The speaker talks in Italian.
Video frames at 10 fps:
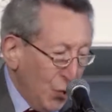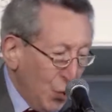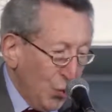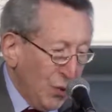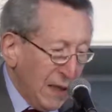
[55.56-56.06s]

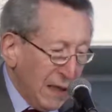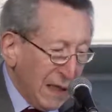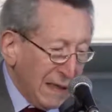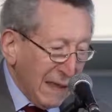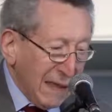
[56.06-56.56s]
tutti i
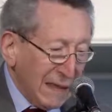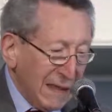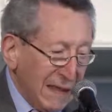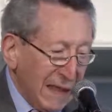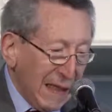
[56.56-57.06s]

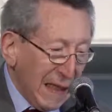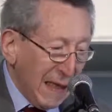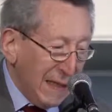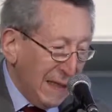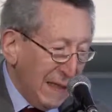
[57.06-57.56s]
trattati
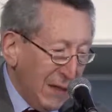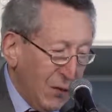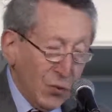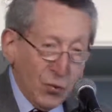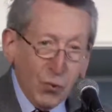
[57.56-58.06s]
segreti
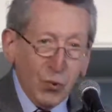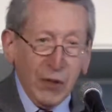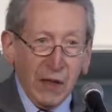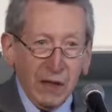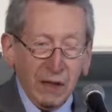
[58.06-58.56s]
con
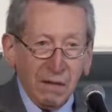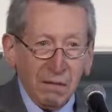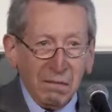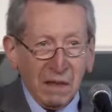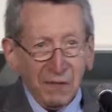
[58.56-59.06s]

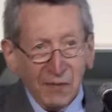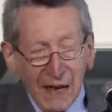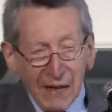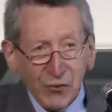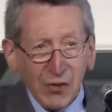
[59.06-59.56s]
cui la
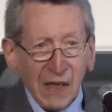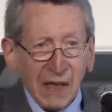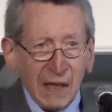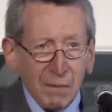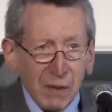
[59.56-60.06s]
Francia, la
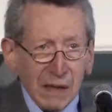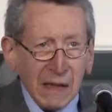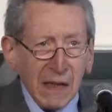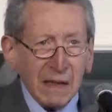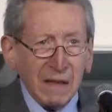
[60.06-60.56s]
Gran
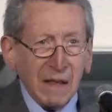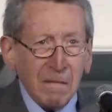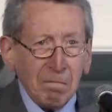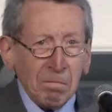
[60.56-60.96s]
Bretagna,